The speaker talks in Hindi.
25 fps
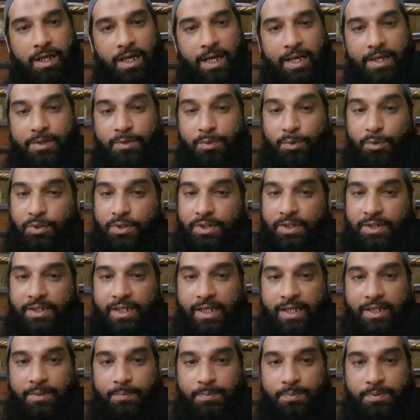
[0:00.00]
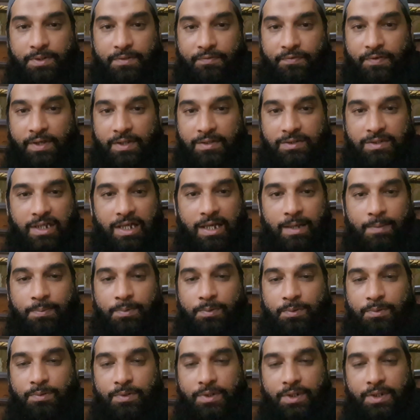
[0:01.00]
हाई कोर्ट की जानब से फ़ैसला आप
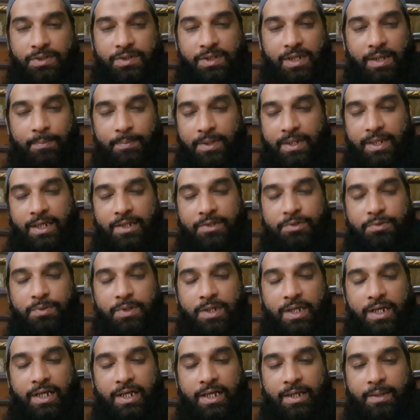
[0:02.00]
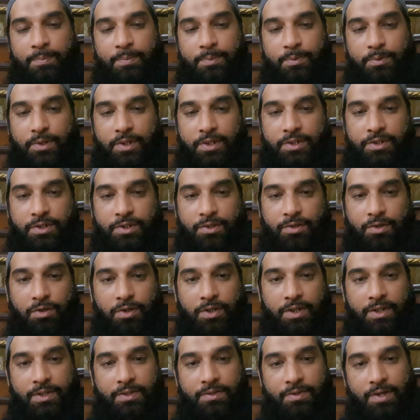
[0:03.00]
लोगों के सामने आ चुका है प्रोडक्शन
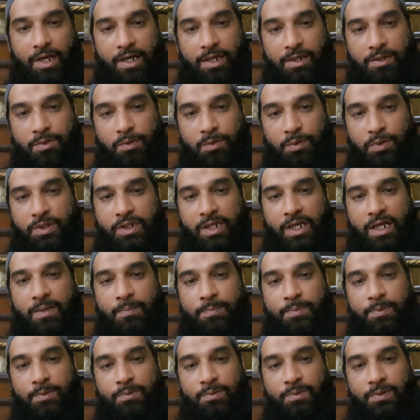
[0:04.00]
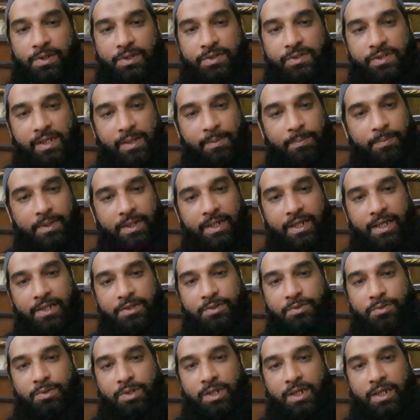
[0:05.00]
ऑर्डर ट्रायल कोर्ट का आप लोगों के सामने
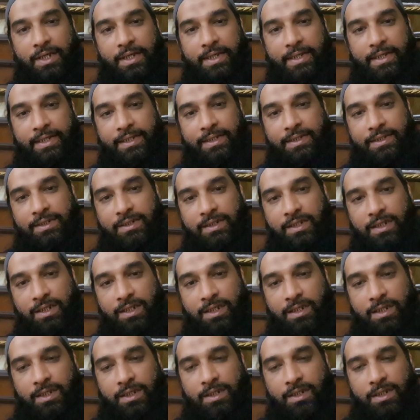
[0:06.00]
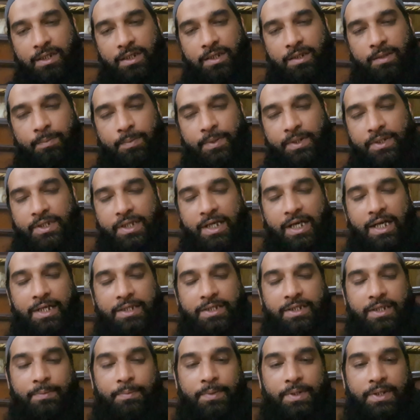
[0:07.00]
आ चुका है ये
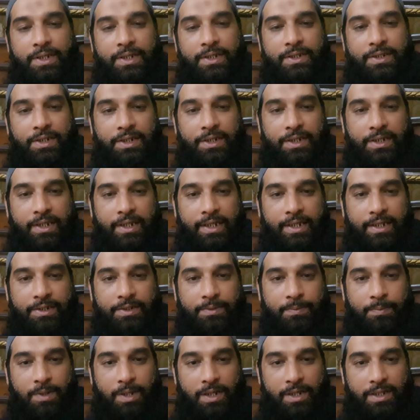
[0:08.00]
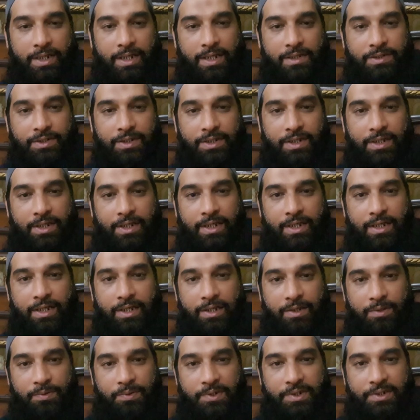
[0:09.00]
तहाशा मेहनत की है जबरान नासिर ने
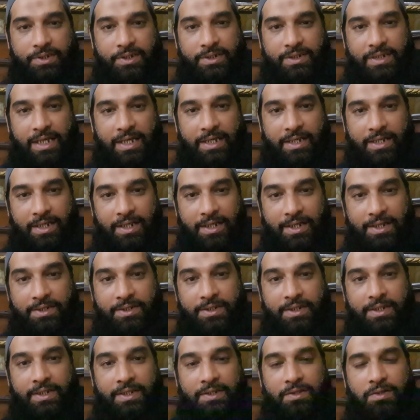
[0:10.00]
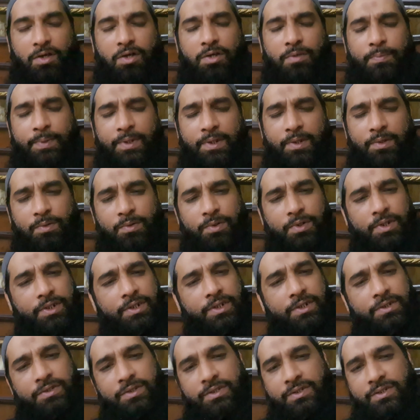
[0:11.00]
अल्लाह उन्हें जज़ाय खैर दें और भी लोगों ने
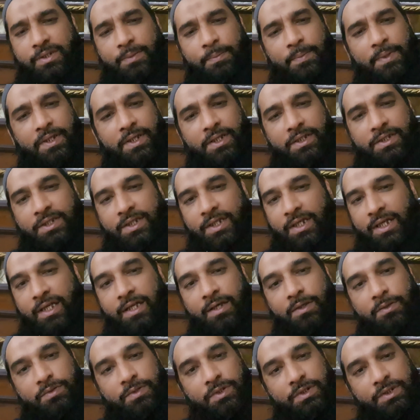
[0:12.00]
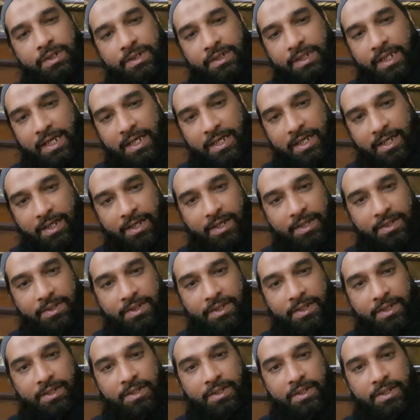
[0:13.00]
जिस जिसने मेहनत की अल्लाह उसे जजाय खैर
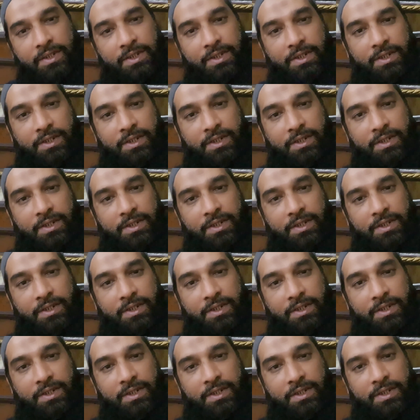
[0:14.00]
दे